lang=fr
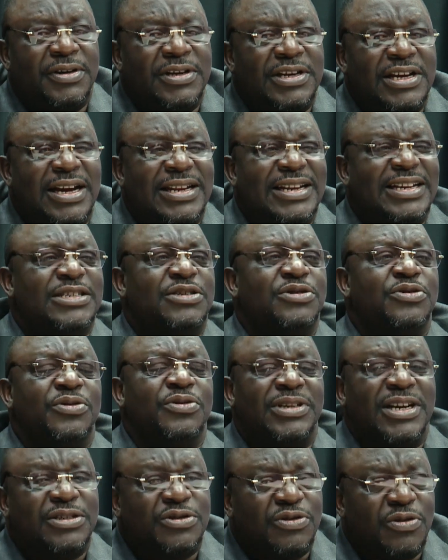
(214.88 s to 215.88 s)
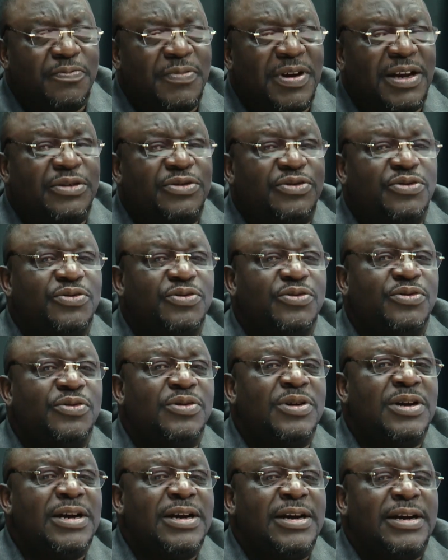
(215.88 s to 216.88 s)
il y a des inondations partout,
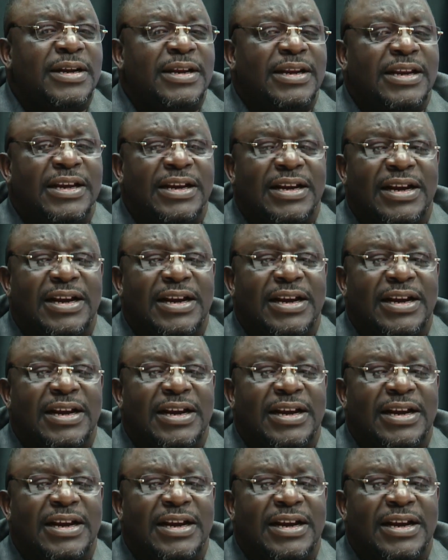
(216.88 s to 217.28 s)
les